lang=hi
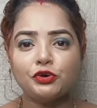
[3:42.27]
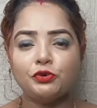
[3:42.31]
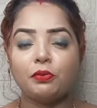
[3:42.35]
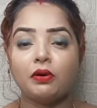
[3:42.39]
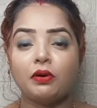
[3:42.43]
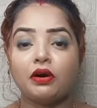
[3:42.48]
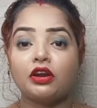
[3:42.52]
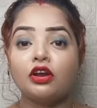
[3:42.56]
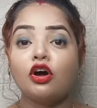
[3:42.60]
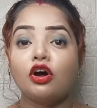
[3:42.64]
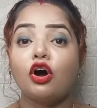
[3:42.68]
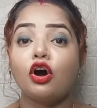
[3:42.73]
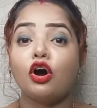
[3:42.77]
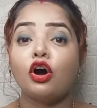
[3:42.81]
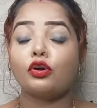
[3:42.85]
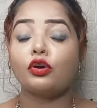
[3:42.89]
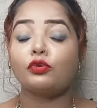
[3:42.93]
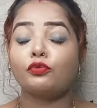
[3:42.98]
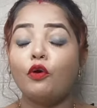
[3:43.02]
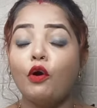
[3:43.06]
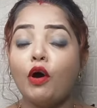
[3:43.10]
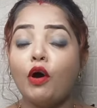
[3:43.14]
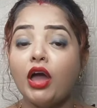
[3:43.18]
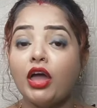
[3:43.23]
के ऊपर
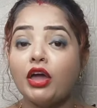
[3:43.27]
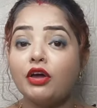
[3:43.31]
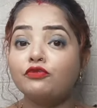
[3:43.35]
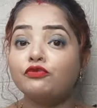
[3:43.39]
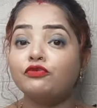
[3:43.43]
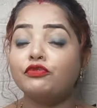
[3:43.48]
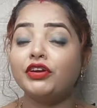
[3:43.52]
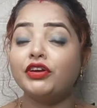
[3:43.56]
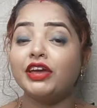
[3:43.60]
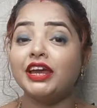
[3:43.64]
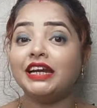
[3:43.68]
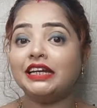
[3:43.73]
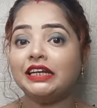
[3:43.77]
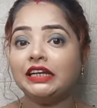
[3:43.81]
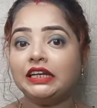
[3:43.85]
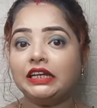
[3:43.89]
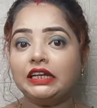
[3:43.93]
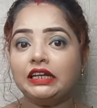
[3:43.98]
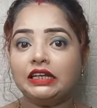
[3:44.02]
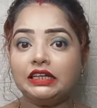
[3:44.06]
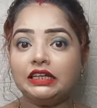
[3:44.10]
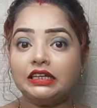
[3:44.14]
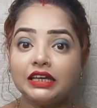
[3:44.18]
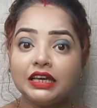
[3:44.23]
और वो है वेट
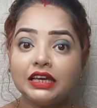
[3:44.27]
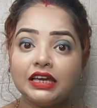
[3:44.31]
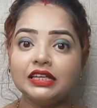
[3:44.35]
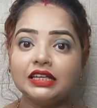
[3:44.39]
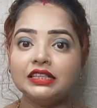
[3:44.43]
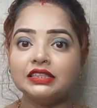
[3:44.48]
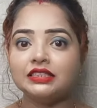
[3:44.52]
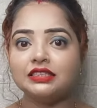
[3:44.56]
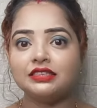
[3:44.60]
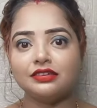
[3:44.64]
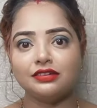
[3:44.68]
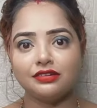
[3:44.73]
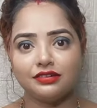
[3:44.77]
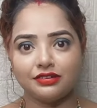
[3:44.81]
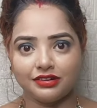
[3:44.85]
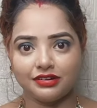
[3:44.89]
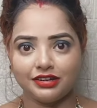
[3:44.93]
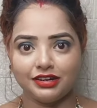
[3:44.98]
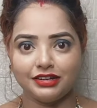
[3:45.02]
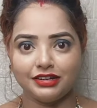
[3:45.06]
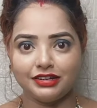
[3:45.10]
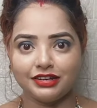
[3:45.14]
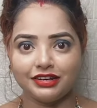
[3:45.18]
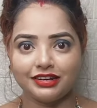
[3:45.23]
गेन से
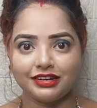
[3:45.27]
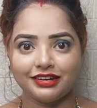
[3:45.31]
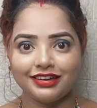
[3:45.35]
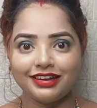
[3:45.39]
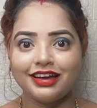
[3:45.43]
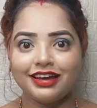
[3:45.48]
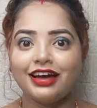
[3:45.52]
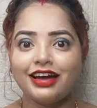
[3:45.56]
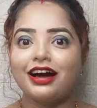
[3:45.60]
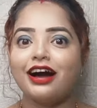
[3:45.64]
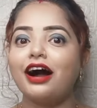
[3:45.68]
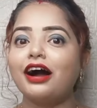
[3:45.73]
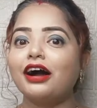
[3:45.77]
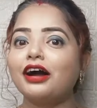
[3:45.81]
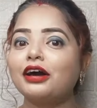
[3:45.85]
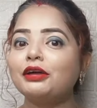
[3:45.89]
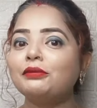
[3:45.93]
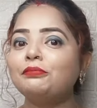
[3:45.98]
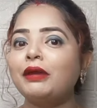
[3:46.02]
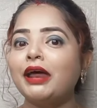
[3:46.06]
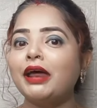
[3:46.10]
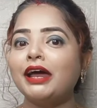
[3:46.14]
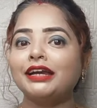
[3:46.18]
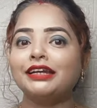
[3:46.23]
रिलेटेड
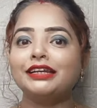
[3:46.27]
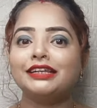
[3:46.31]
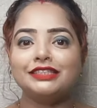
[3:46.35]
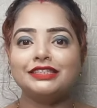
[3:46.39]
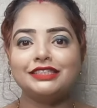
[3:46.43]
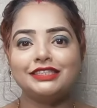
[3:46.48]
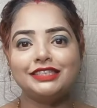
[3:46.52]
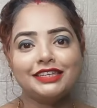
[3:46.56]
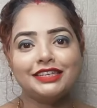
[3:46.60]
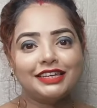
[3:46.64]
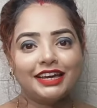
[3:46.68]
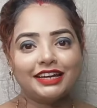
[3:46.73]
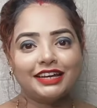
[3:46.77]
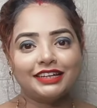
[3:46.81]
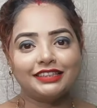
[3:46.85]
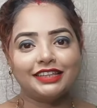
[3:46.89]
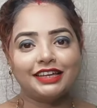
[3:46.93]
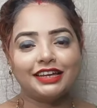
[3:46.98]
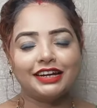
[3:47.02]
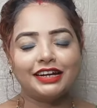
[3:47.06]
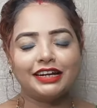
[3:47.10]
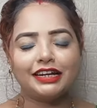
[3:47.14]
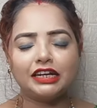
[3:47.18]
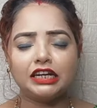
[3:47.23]
अगर प्रेगनेंसी के
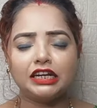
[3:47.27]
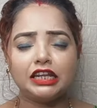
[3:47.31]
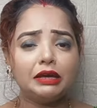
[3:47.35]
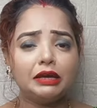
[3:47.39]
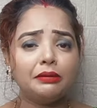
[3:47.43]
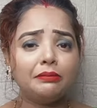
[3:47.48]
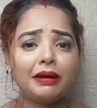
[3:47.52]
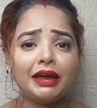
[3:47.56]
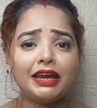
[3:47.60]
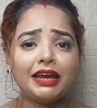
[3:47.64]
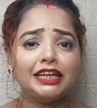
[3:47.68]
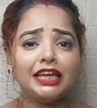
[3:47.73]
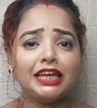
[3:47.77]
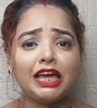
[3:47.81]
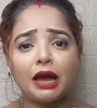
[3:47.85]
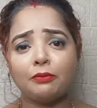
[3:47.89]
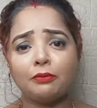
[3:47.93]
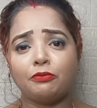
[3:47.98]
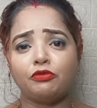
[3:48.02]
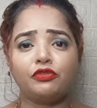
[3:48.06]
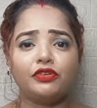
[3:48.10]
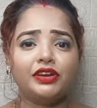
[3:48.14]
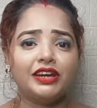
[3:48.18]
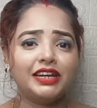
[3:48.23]
अंदर डे बाई डे
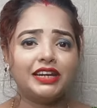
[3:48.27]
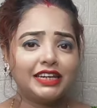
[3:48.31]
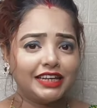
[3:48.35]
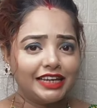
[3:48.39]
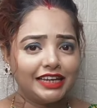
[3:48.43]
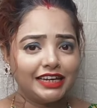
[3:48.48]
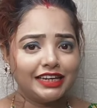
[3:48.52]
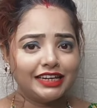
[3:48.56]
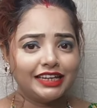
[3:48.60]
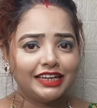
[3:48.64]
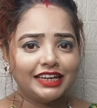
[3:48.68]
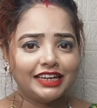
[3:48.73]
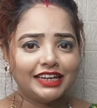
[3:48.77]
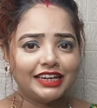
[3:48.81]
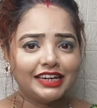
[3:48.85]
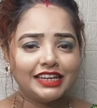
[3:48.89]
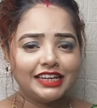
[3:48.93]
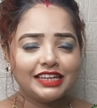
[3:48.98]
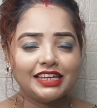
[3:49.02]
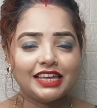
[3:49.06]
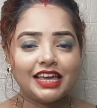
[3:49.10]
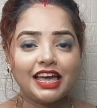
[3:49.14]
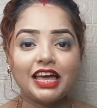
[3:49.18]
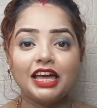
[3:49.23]
आप वेट गेन कर
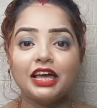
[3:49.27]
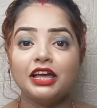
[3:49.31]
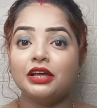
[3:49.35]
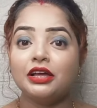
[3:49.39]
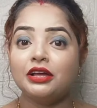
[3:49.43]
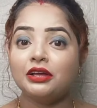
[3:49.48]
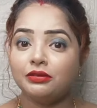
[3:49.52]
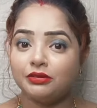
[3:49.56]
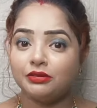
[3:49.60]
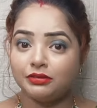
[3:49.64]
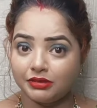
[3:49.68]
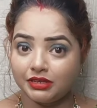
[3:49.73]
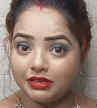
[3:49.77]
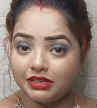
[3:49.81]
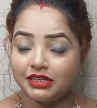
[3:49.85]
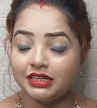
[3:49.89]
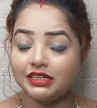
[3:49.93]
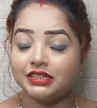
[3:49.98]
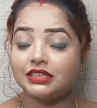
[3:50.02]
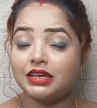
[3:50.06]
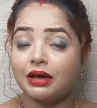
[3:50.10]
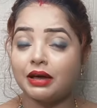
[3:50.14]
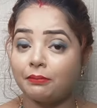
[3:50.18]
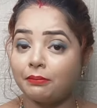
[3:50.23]
रही हैं
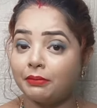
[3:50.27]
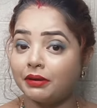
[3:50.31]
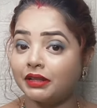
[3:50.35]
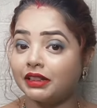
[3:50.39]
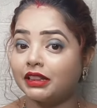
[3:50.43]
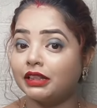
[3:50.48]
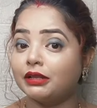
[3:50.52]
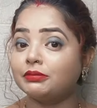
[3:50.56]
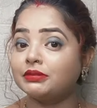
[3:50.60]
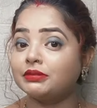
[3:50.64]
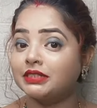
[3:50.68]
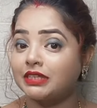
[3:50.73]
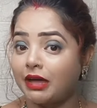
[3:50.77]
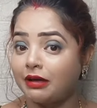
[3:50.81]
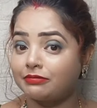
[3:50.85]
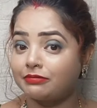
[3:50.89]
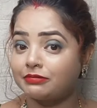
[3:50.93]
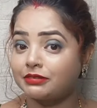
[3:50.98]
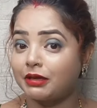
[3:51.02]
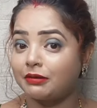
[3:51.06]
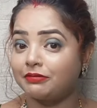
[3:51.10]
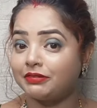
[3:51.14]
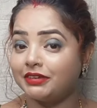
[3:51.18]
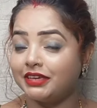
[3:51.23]
इसका मतलब
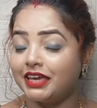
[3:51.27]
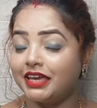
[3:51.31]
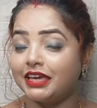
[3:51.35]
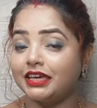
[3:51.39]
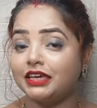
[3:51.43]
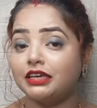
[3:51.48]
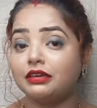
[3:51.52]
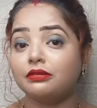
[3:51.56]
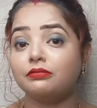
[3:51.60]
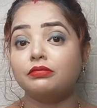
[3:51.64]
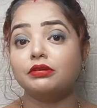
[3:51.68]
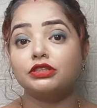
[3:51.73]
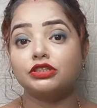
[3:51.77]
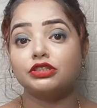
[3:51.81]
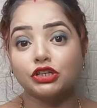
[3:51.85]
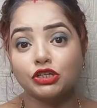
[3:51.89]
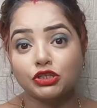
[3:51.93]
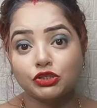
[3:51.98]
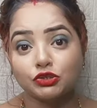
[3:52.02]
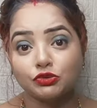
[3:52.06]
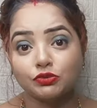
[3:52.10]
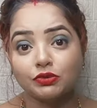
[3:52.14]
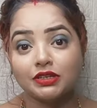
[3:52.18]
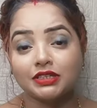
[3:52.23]
साफ साफ ये है कि
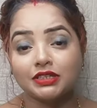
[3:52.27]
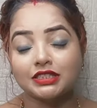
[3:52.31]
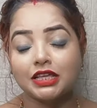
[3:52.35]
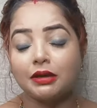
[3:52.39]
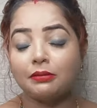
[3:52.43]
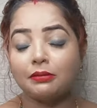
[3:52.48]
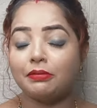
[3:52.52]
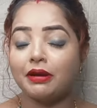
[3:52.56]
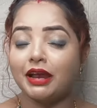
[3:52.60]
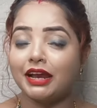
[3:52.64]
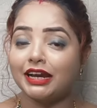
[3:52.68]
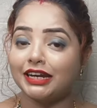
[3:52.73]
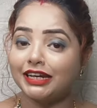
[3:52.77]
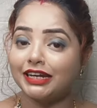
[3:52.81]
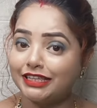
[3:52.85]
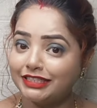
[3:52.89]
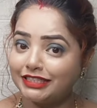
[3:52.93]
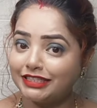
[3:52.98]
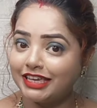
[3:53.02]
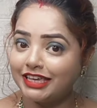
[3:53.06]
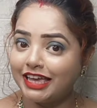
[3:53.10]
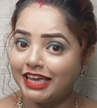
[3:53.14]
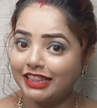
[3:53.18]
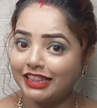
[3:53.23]
बच्चा स्वस्थ है
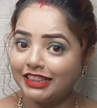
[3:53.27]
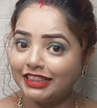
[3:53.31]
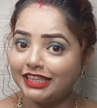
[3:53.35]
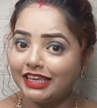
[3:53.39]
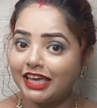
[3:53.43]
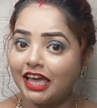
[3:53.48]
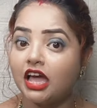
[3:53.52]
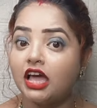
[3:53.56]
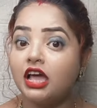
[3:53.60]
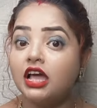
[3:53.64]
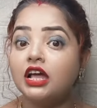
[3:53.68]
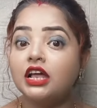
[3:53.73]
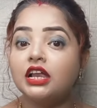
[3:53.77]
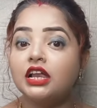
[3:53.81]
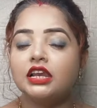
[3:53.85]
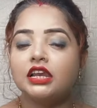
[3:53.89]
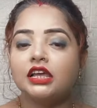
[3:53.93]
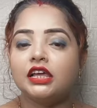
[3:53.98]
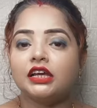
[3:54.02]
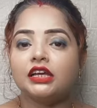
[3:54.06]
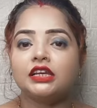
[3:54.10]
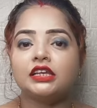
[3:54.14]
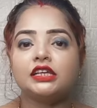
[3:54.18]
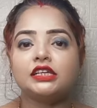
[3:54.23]
प्रेगनेंसी हेल्दी
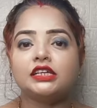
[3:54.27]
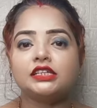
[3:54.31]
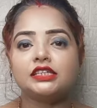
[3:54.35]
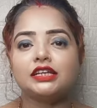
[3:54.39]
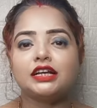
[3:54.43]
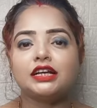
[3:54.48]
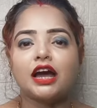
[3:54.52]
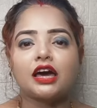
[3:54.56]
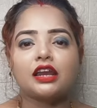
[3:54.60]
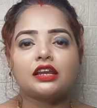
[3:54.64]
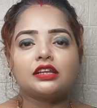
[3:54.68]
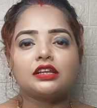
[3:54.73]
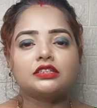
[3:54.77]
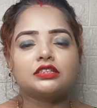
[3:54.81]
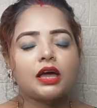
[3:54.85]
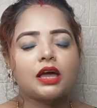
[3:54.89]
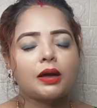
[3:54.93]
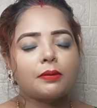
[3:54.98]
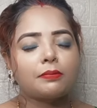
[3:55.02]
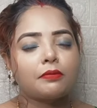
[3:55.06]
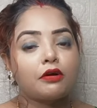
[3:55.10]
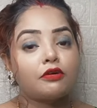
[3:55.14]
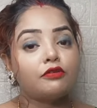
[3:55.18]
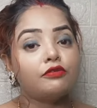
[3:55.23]
है लेकिन किसी कारण से
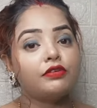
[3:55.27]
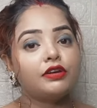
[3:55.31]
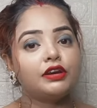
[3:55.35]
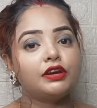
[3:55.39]
आपका